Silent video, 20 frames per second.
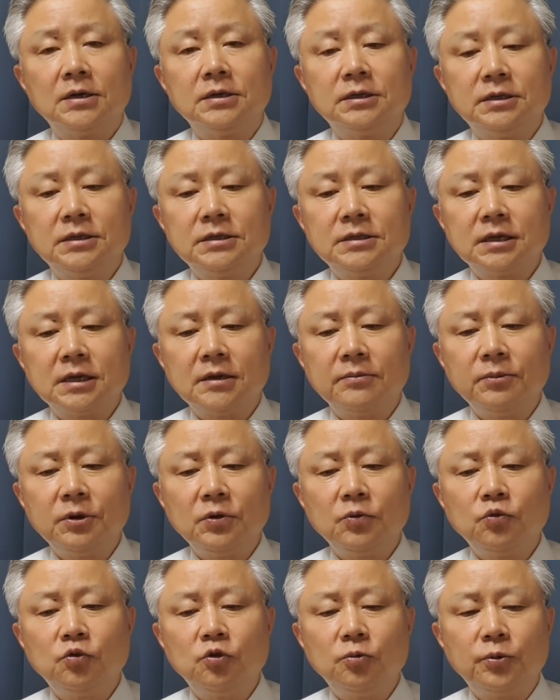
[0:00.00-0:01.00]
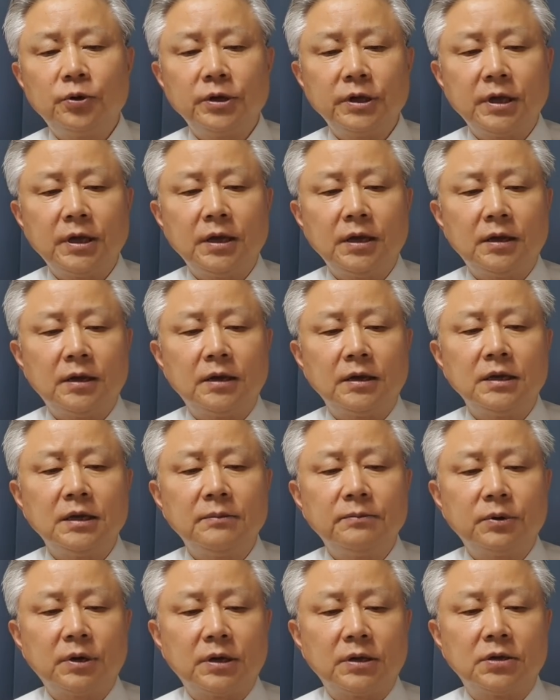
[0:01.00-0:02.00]
이재명 후보의
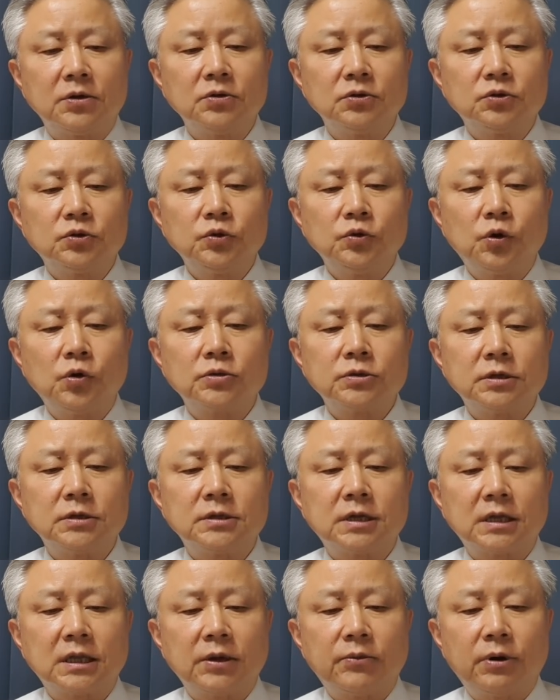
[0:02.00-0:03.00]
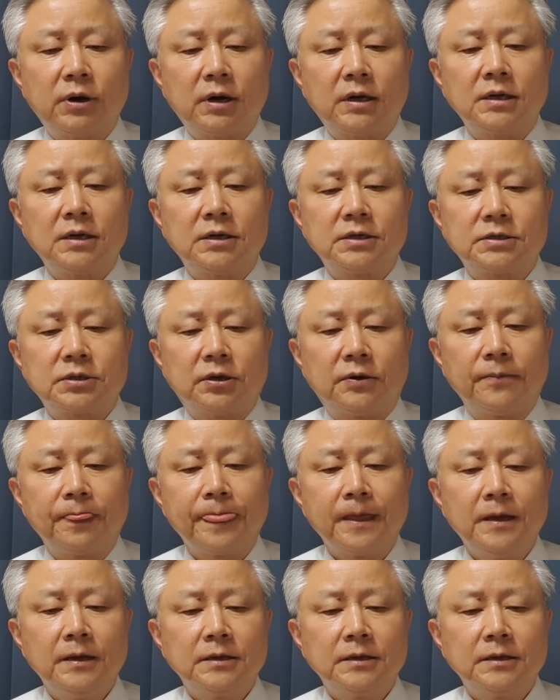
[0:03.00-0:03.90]
이른바 형수 욕설 사태와 관련해서